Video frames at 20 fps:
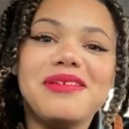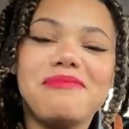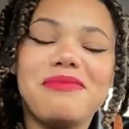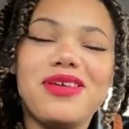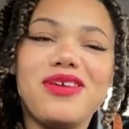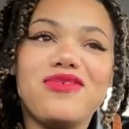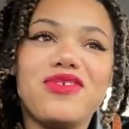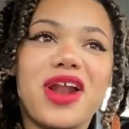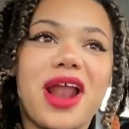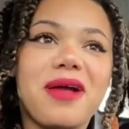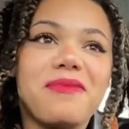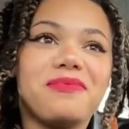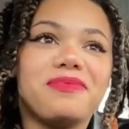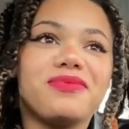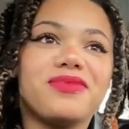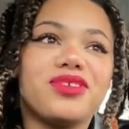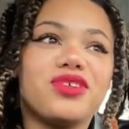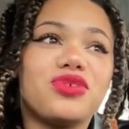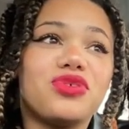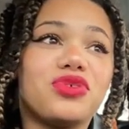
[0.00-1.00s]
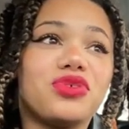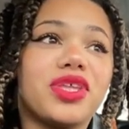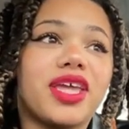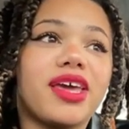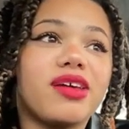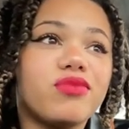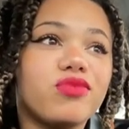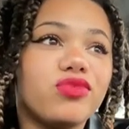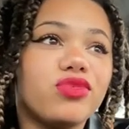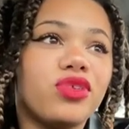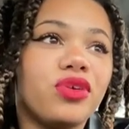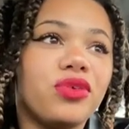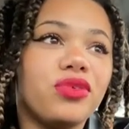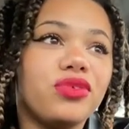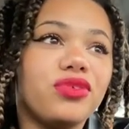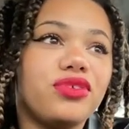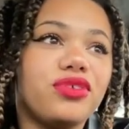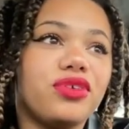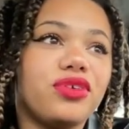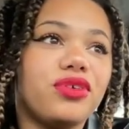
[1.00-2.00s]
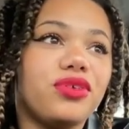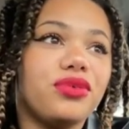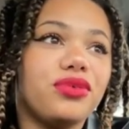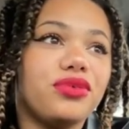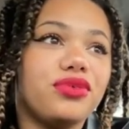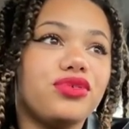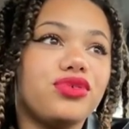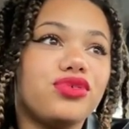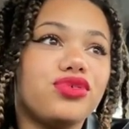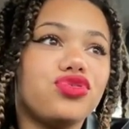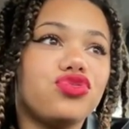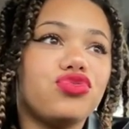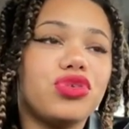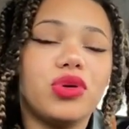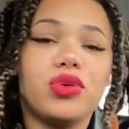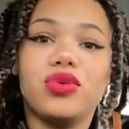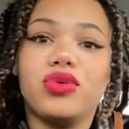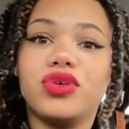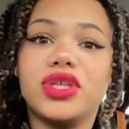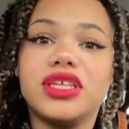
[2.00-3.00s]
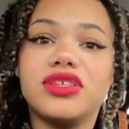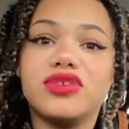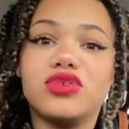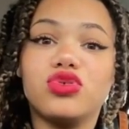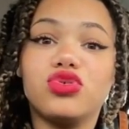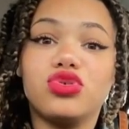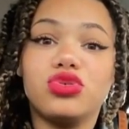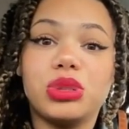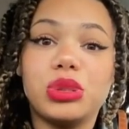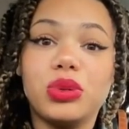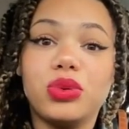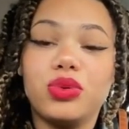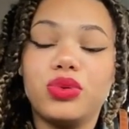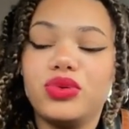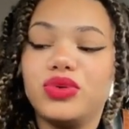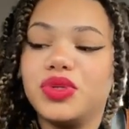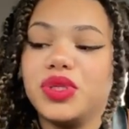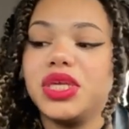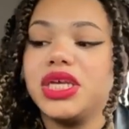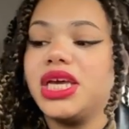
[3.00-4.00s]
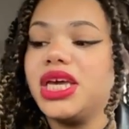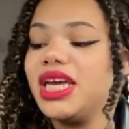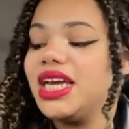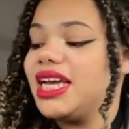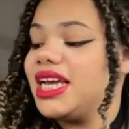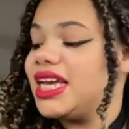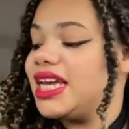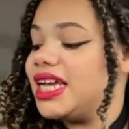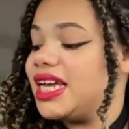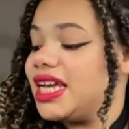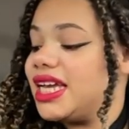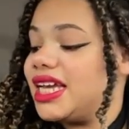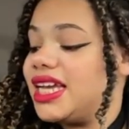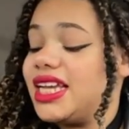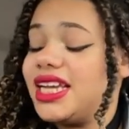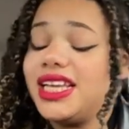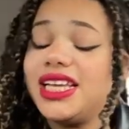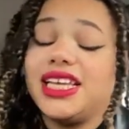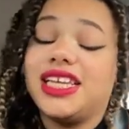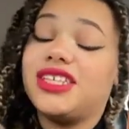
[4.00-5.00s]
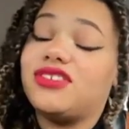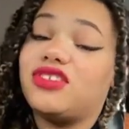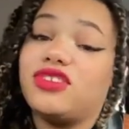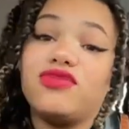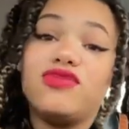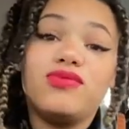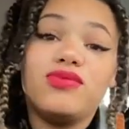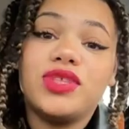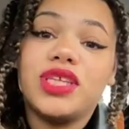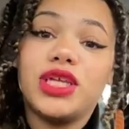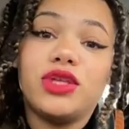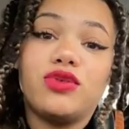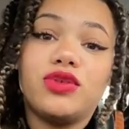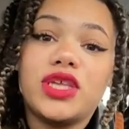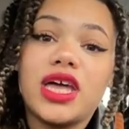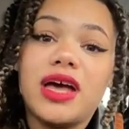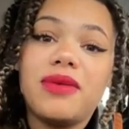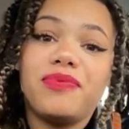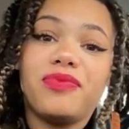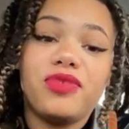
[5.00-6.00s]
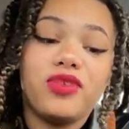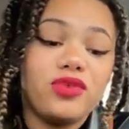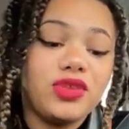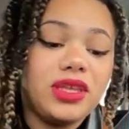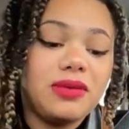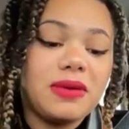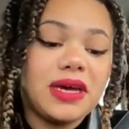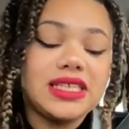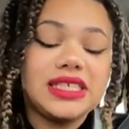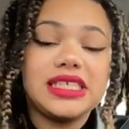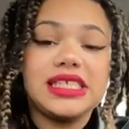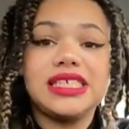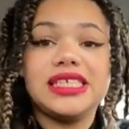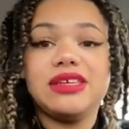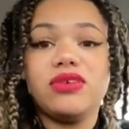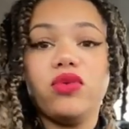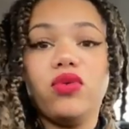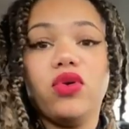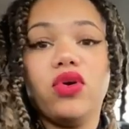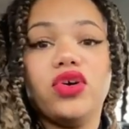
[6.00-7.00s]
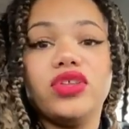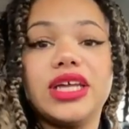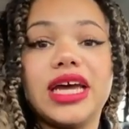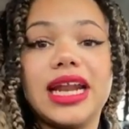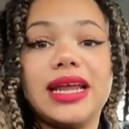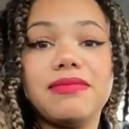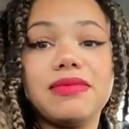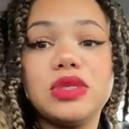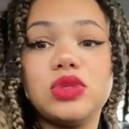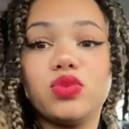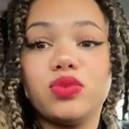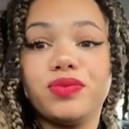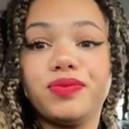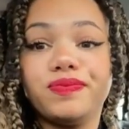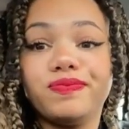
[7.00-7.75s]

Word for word: Mais voilà, je suis très contente, je suis reconnaissante, je suis heureuse. Et je vais vous montrer tout ça. On est parti, on rentre à la maison.